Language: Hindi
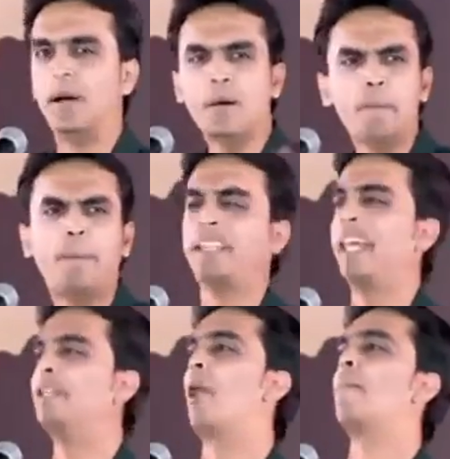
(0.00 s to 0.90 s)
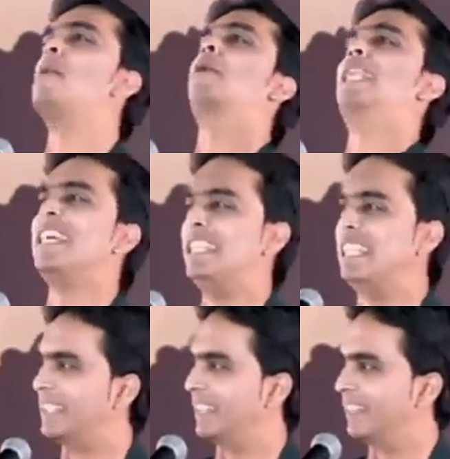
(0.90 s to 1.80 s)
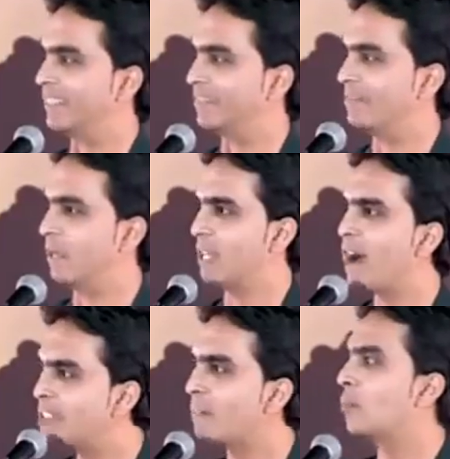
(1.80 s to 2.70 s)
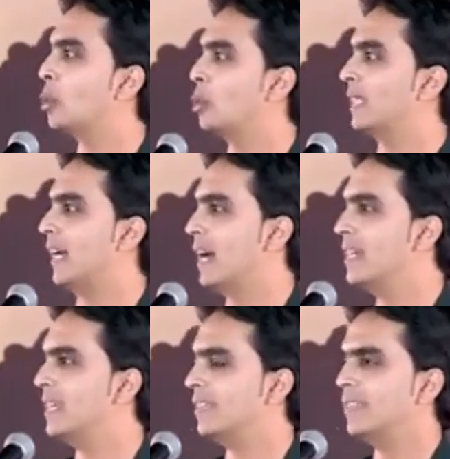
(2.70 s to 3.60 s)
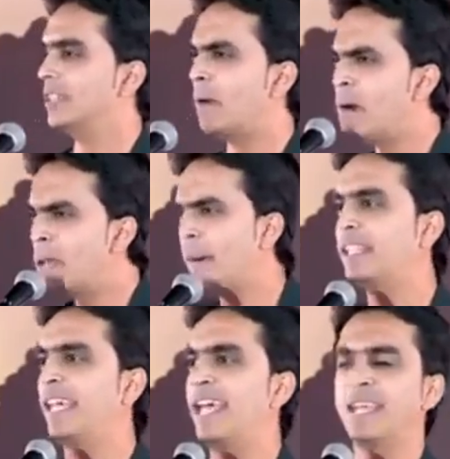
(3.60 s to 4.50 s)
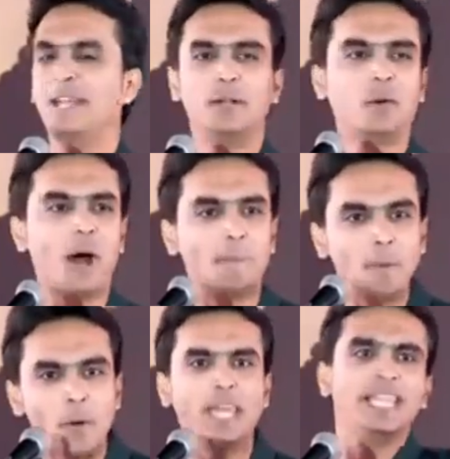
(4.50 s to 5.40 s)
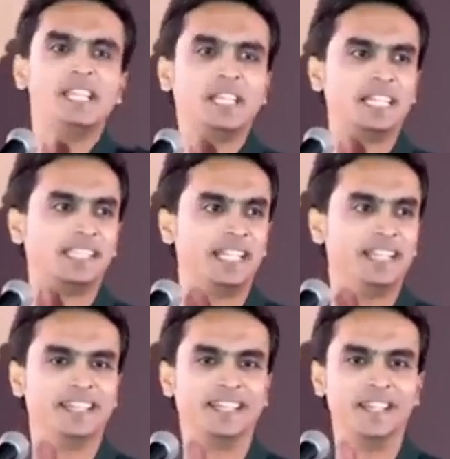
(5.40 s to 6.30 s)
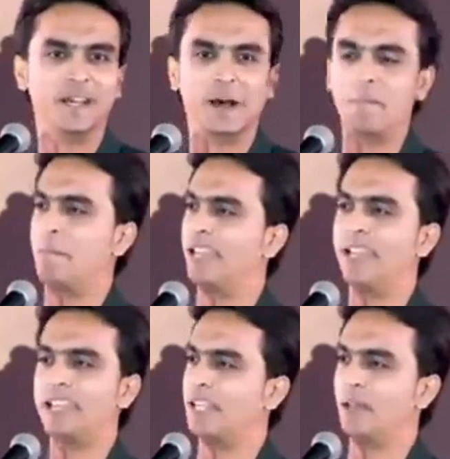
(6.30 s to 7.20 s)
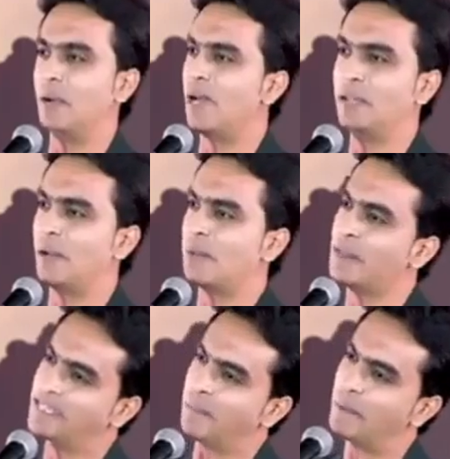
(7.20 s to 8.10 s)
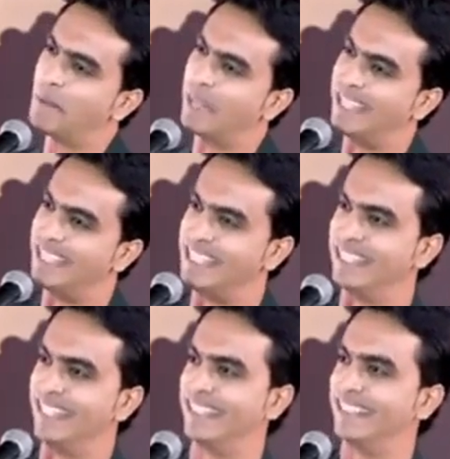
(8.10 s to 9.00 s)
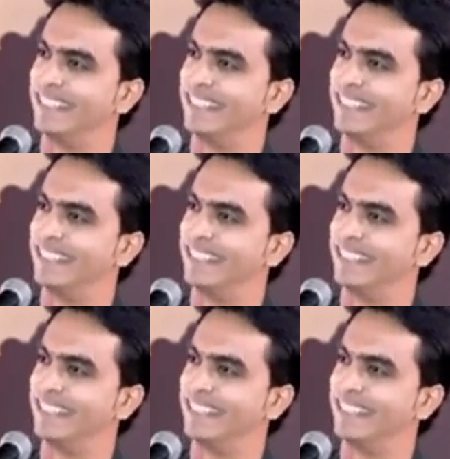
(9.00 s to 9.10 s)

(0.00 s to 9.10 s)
जब हम अनपढ़ थे तो अपनों के लिए जीते थे परिवार ही सब कुछ होता था जब हम अनपढ़ थे तो अपनों के लिए जीते थे हम पढ़े लिखे हो गए तो अब बस सपनों के लिए जीते